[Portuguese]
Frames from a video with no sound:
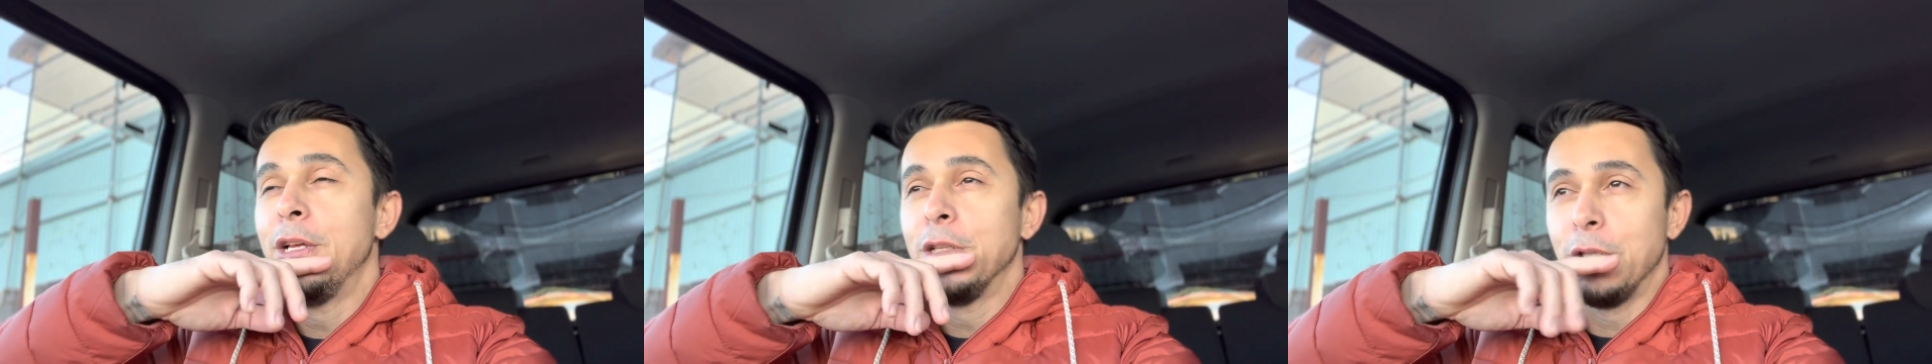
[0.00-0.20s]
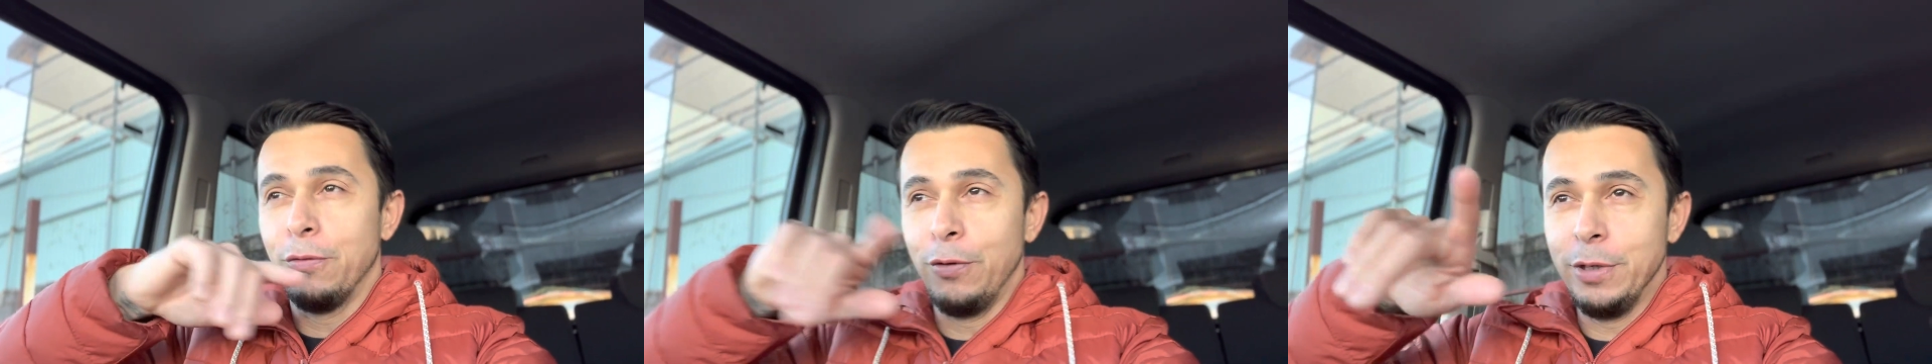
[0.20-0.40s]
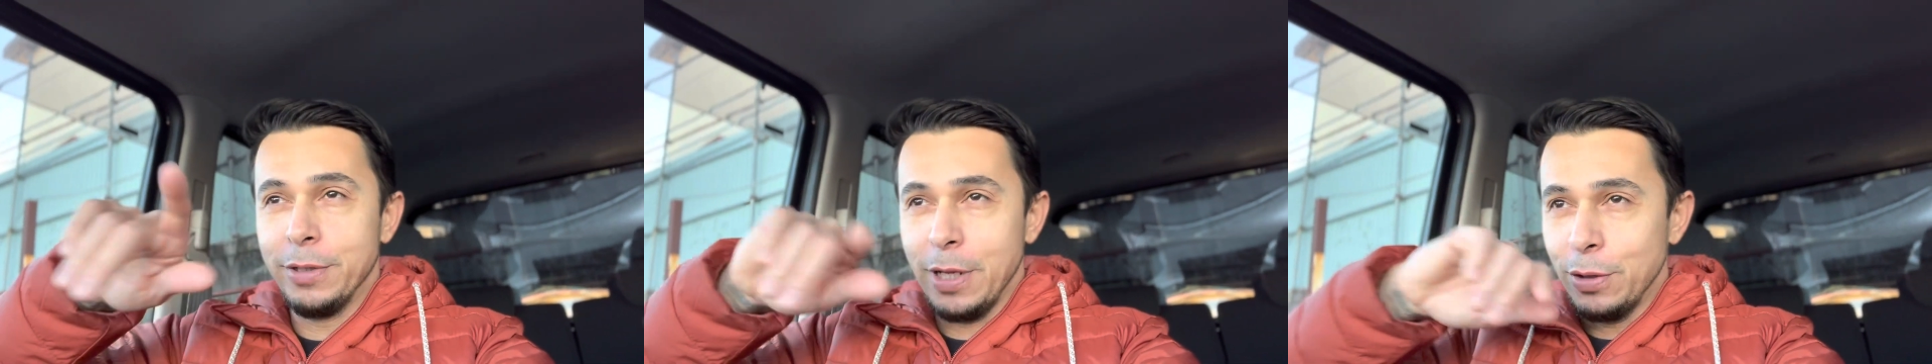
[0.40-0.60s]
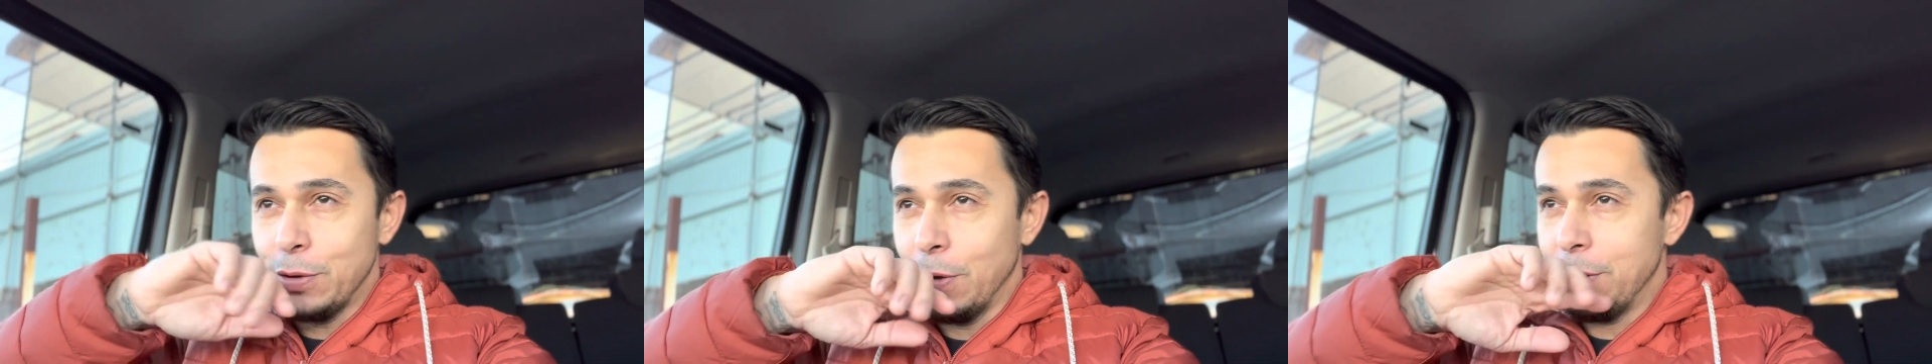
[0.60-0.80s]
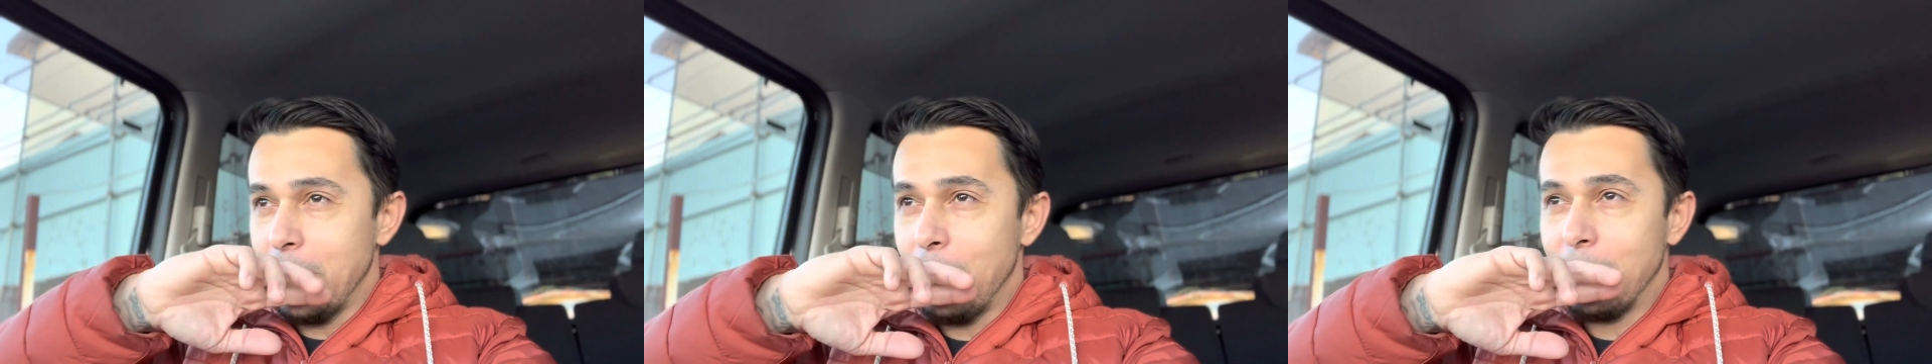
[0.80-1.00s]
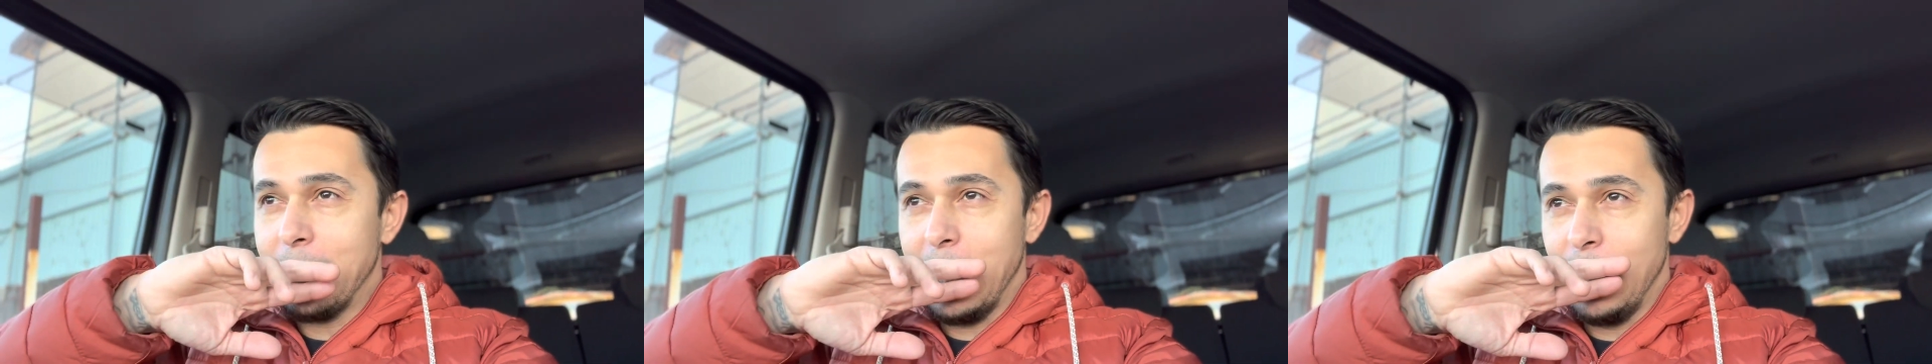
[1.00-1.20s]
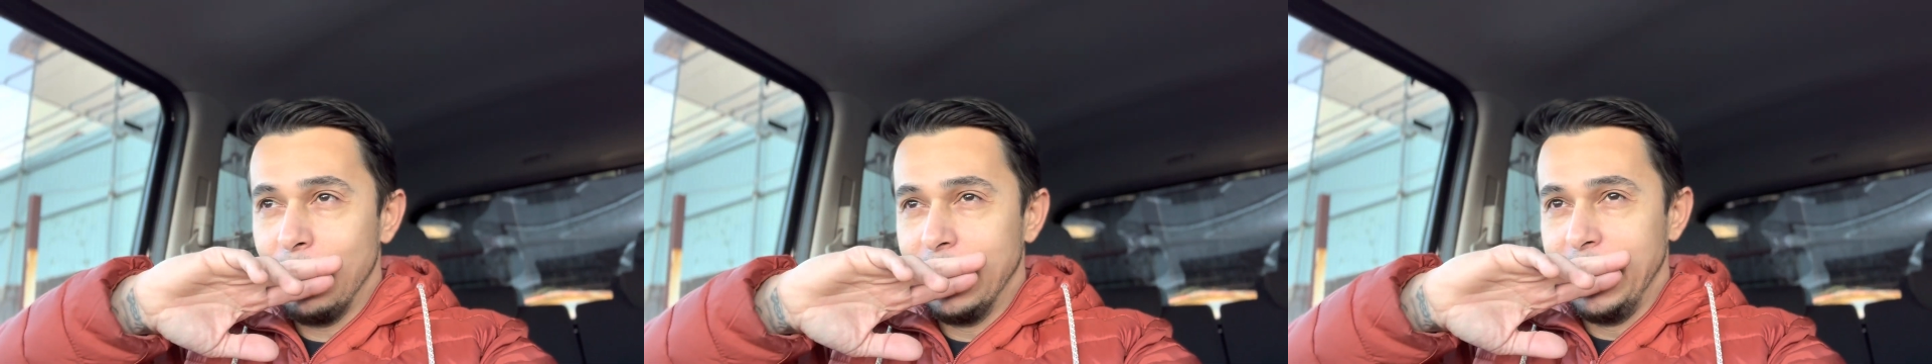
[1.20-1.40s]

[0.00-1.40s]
Só vou estacionar o carro